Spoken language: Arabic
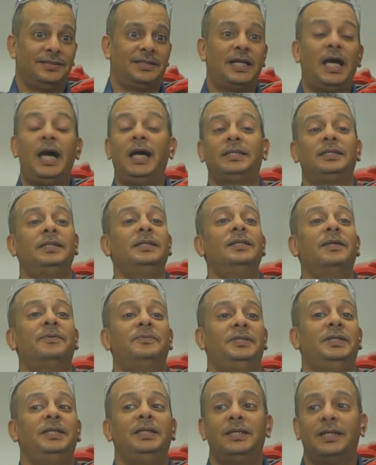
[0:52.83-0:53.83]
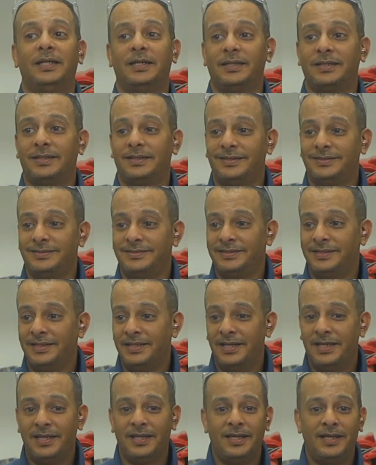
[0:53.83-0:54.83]
راحتي النفسية
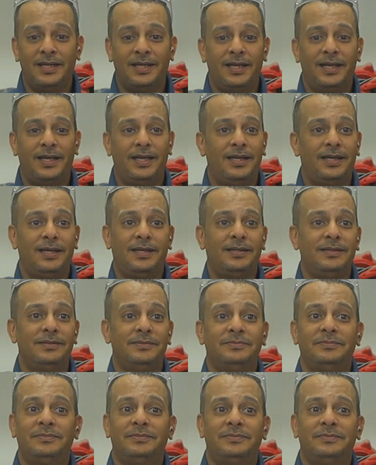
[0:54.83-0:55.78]
أه